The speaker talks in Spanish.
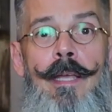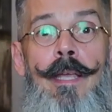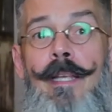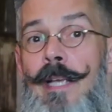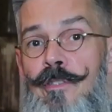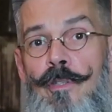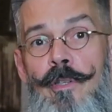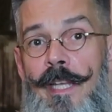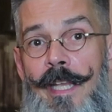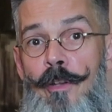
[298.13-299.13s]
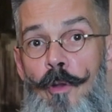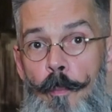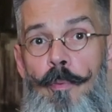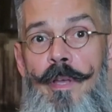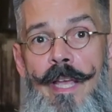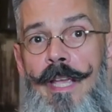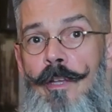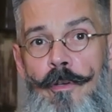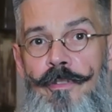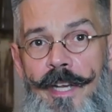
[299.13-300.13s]
En caso de que no puedas
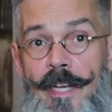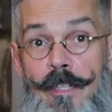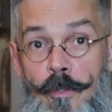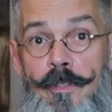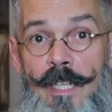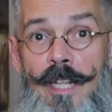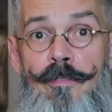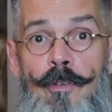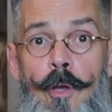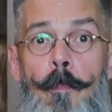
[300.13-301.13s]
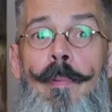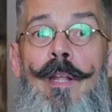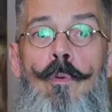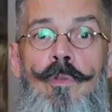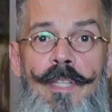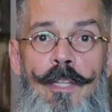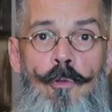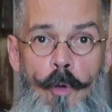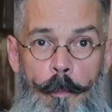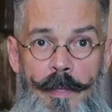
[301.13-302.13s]
encontrar estos teléfonos, pregunta
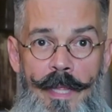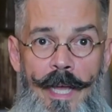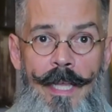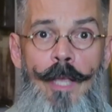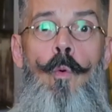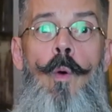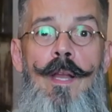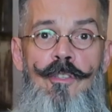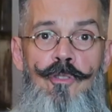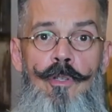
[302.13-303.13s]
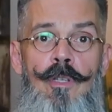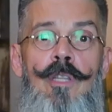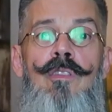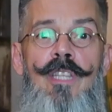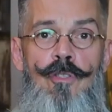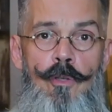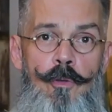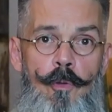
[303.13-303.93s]
en tu hospedaje cuáles son dichos